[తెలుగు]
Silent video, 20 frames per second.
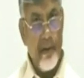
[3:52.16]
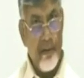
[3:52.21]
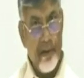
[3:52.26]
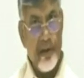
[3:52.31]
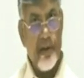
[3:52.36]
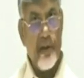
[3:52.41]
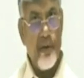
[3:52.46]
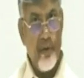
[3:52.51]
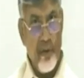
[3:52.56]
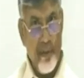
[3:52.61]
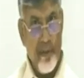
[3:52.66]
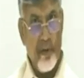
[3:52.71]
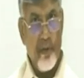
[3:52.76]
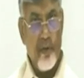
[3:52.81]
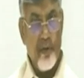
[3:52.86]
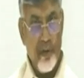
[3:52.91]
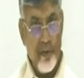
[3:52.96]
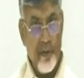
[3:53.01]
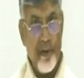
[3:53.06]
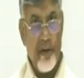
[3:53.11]
విషయం కూడా మీరు
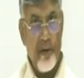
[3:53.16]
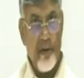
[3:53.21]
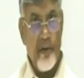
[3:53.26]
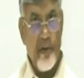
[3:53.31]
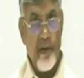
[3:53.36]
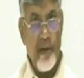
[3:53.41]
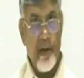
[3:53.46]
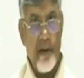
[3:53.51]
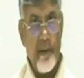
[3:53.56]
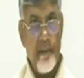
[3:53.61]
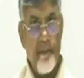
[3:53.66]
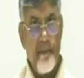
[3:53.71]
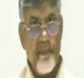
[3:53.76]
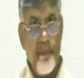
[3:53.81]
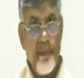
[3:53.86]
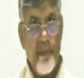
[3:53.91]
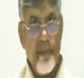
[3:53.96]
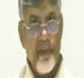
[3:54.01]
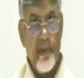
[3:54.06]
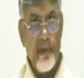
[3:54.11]
గుర్తుపెట్టుకోవాలి
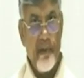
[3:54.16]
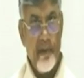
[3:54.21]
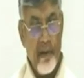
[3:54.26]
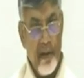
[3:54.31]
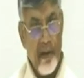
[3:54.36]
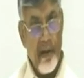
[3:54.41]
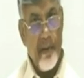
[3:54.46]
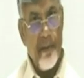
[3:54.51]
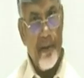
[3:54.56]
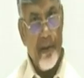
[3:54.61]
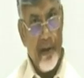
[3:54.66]
చాలామంది